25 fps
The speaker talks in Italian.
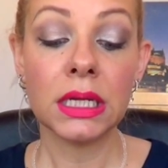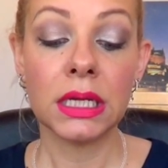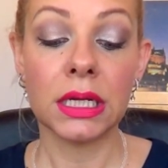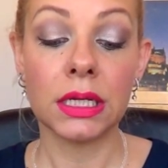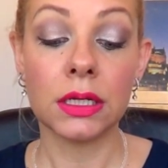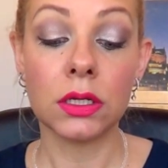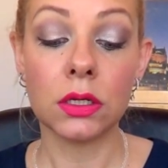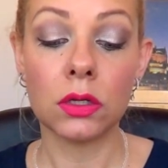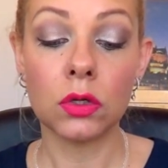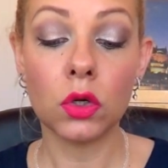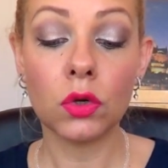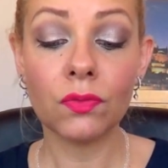
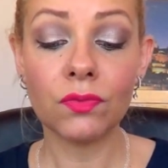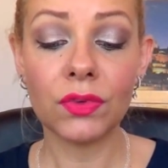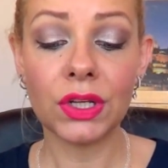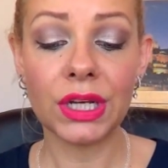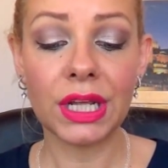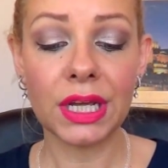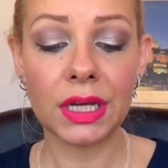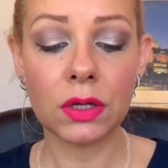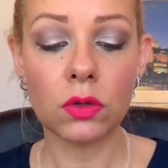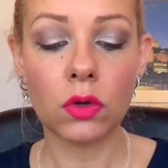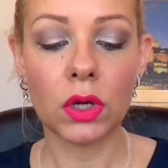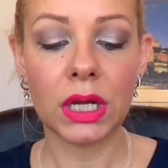Non vi
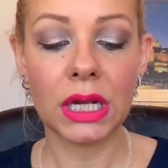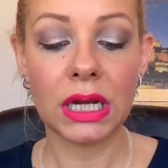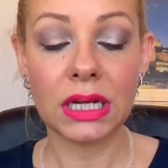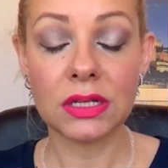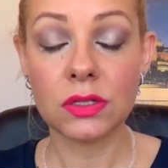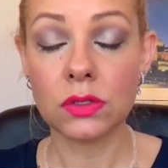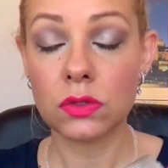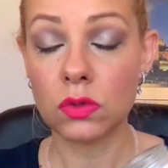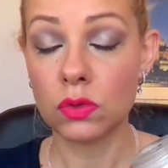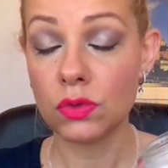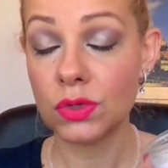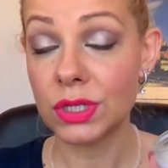nego che la
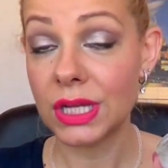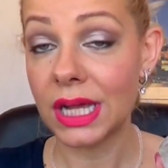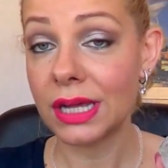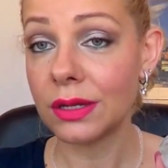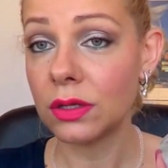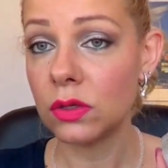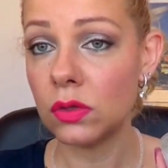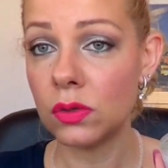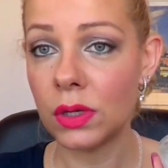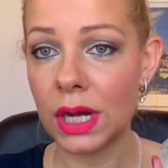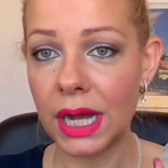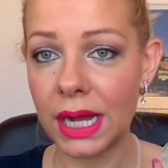sto
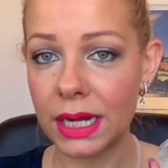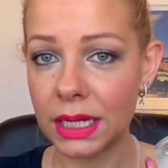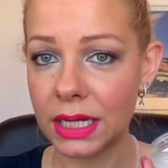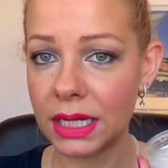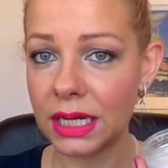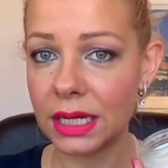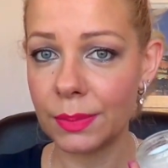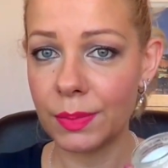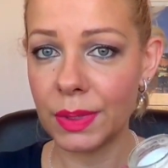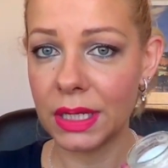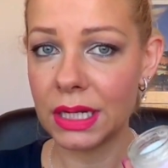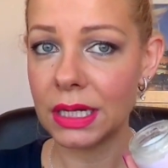usando
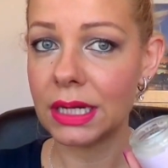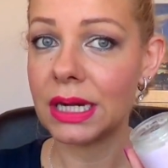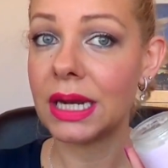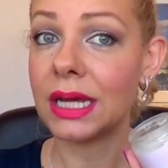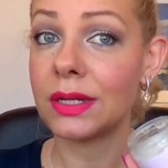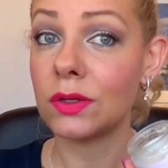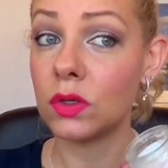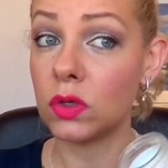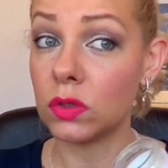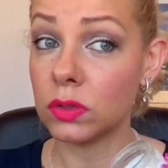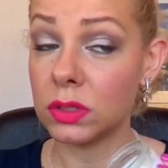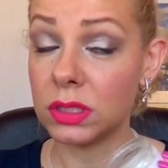anche per la
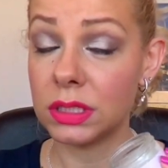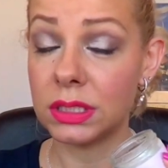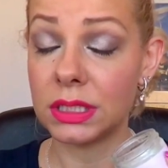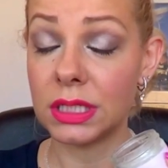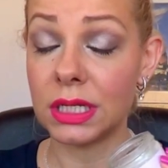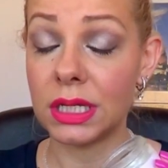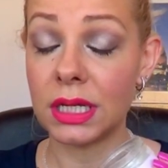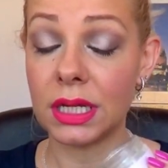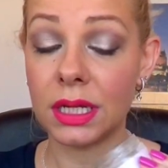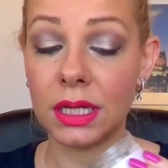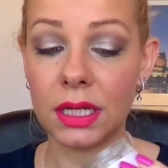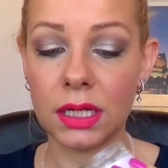
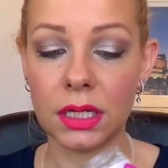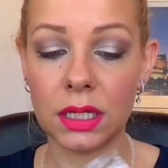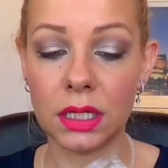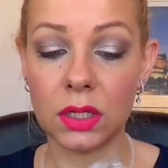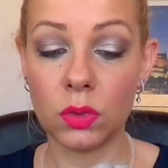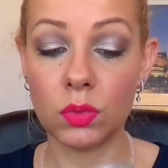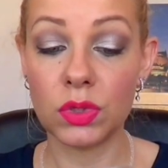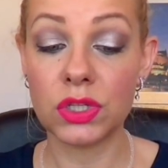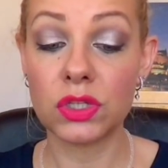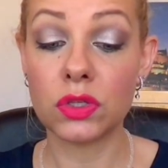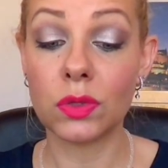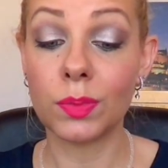notte, eh, in
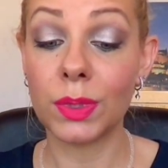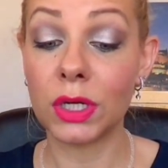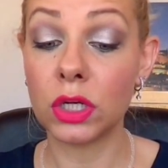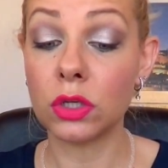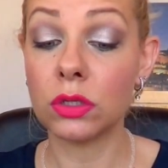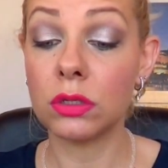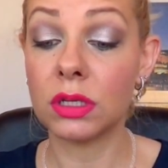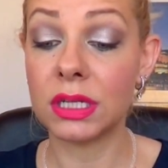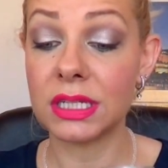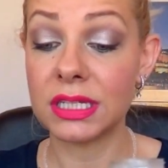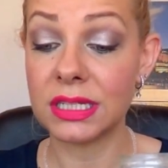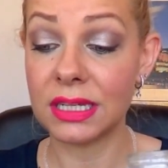questo
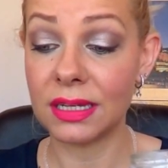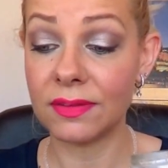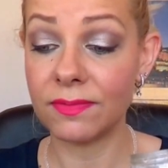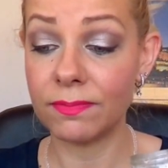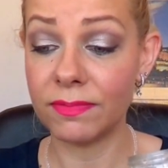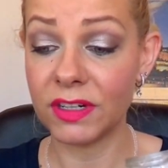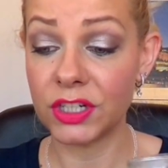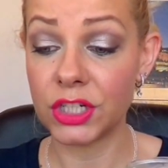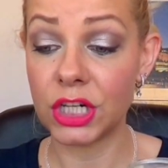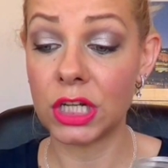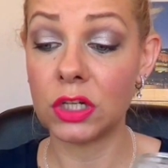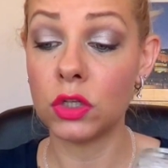periodo che sta
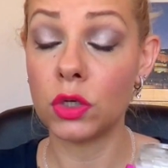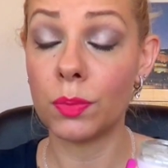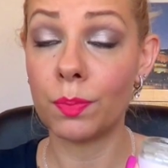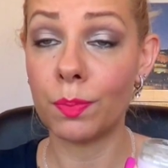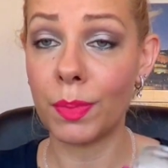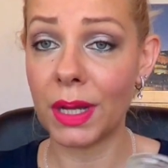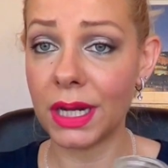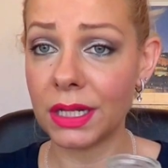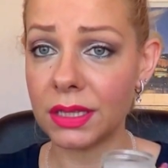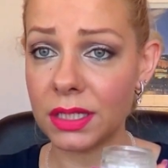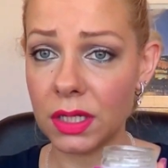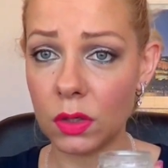facendo
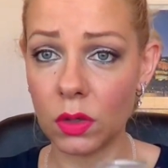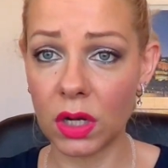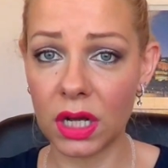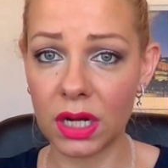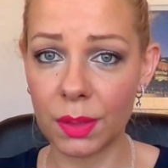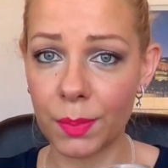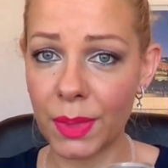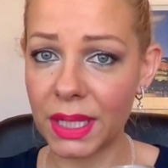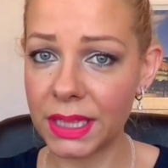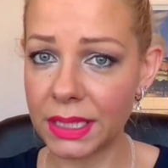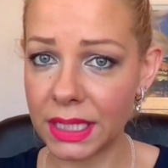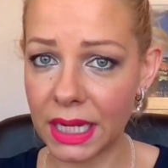
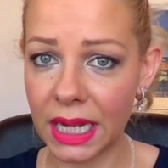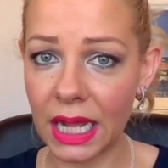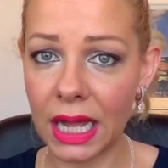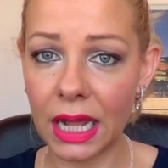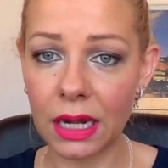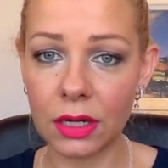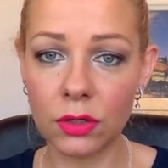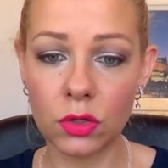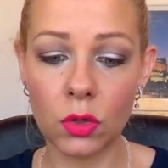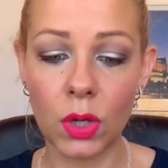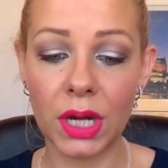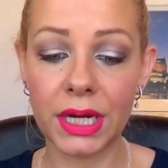particolarmente
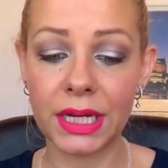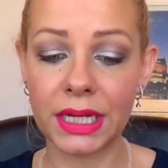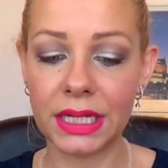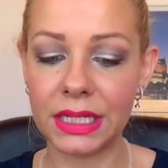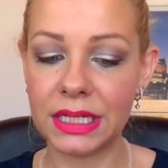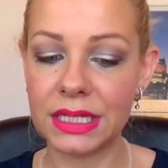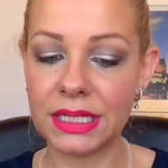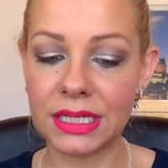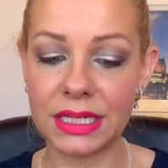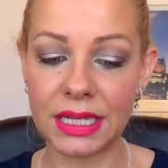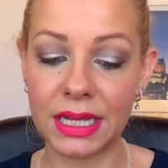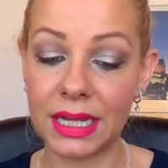caldo anche
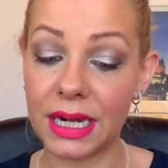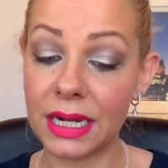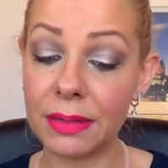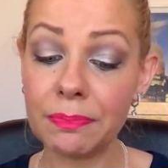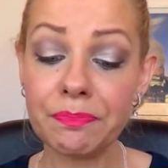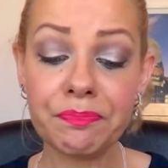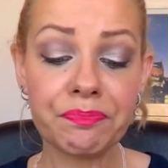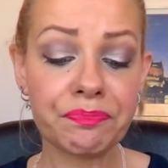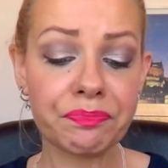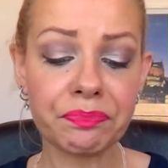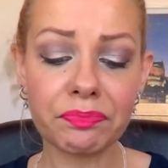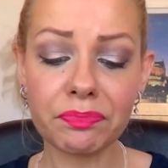di sera,
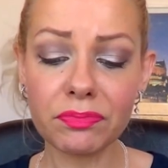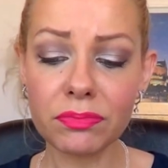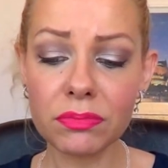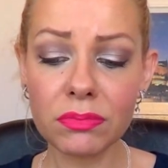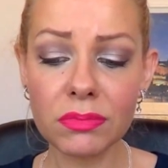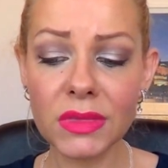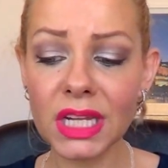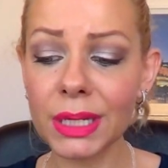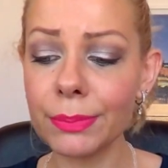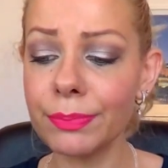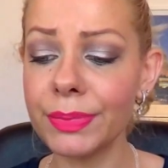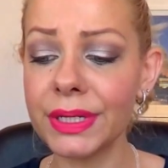
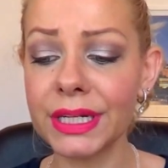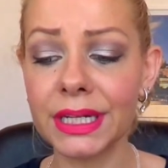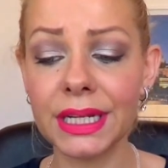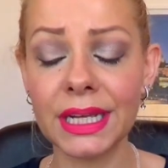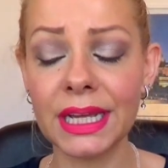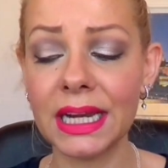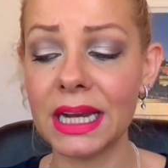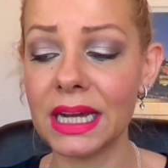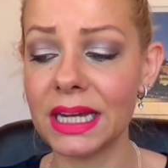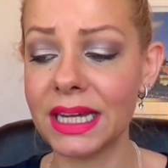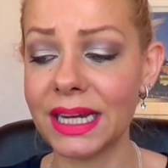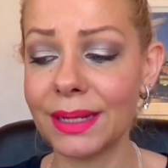
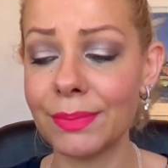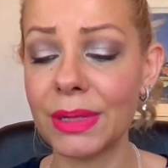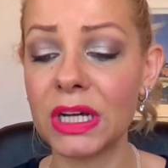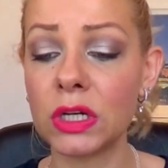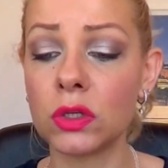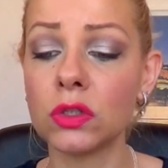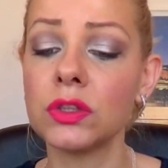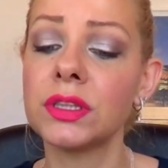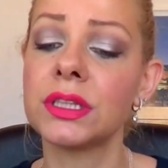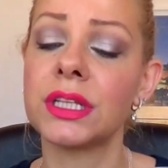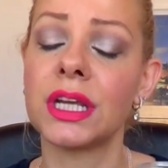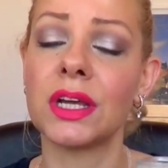perché la crema
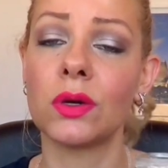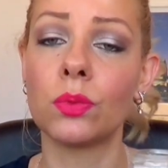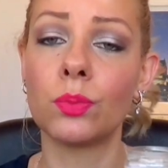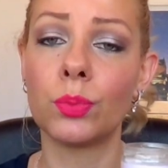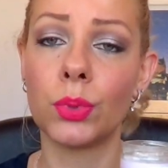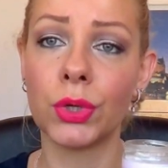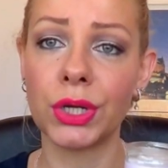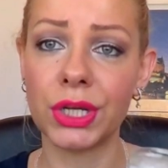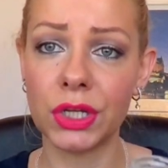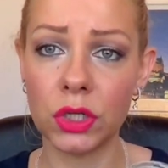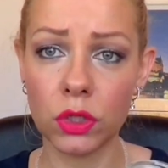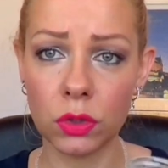notte è un
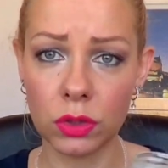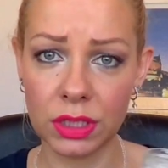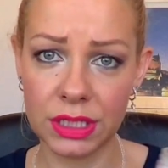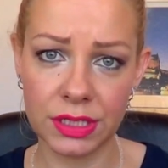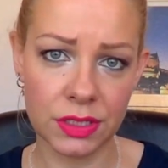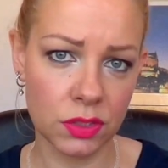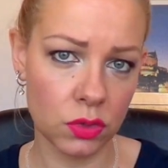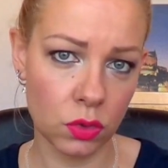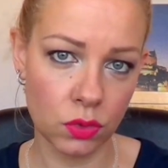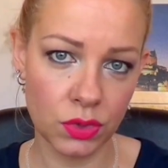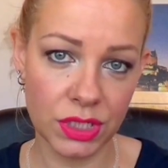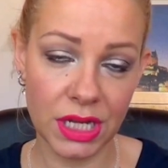pochino che
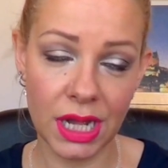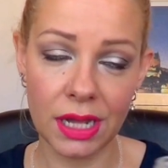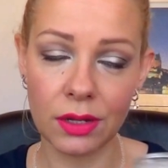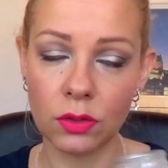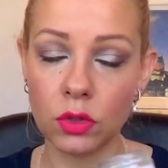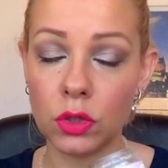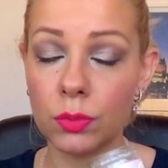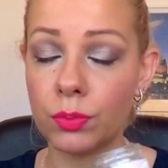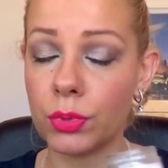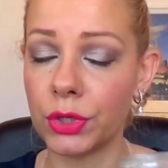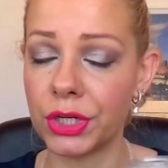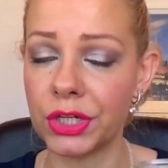sto
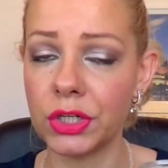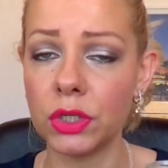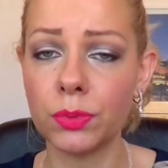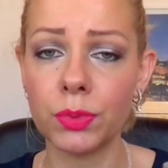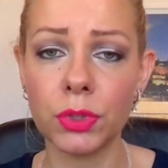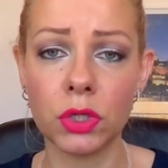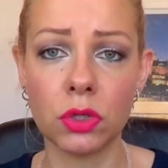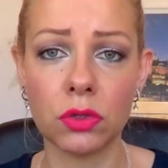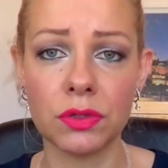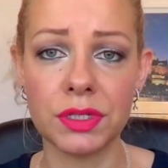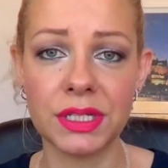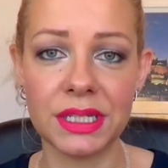usando, è un pochino
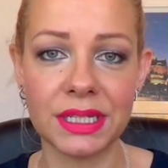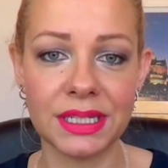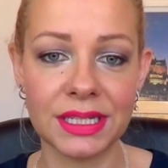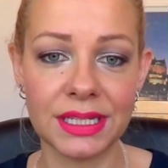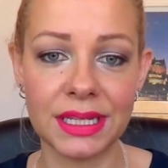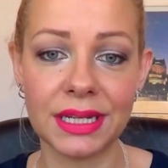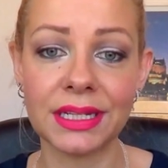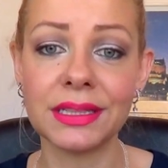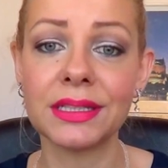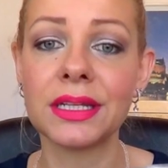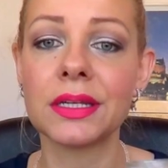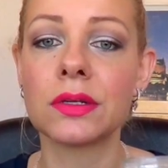più
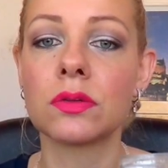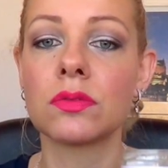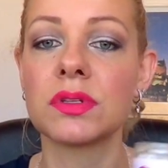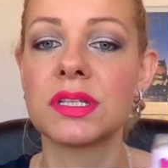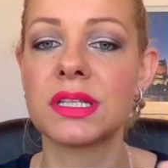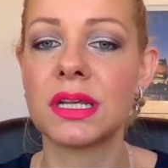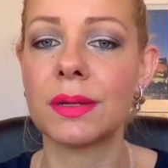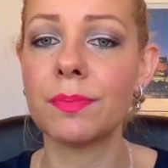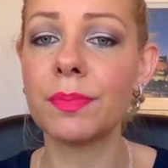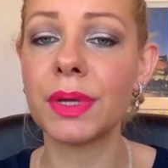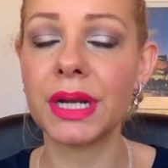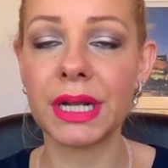consistente e non
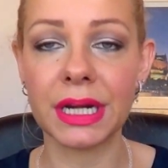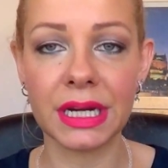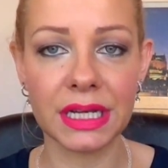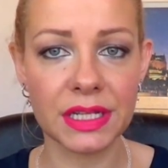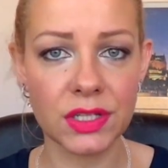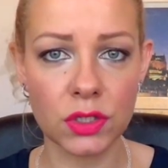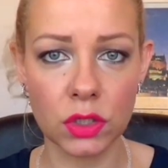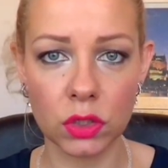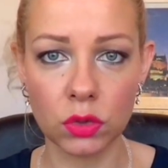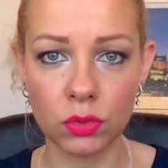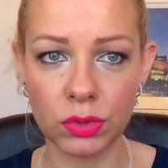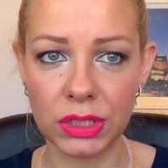sempre
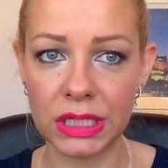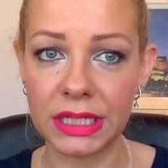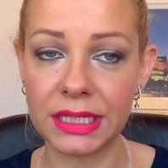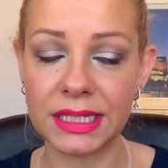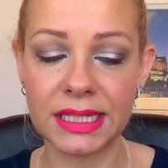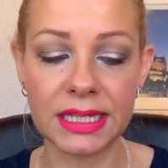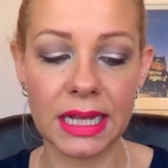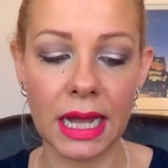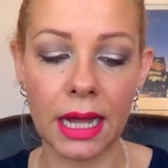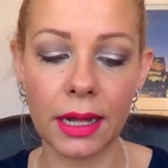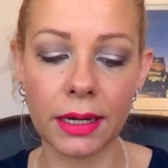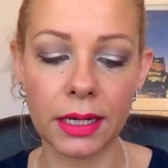riesco ad
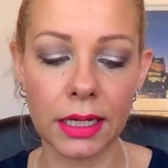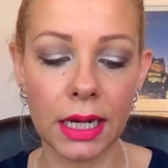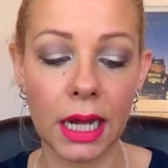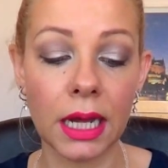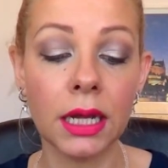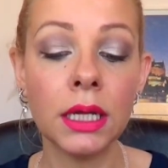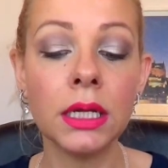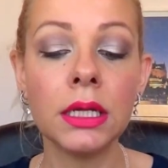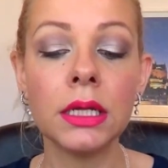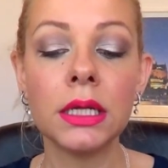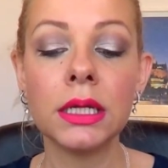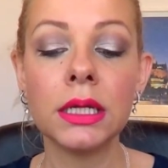utilizzarla.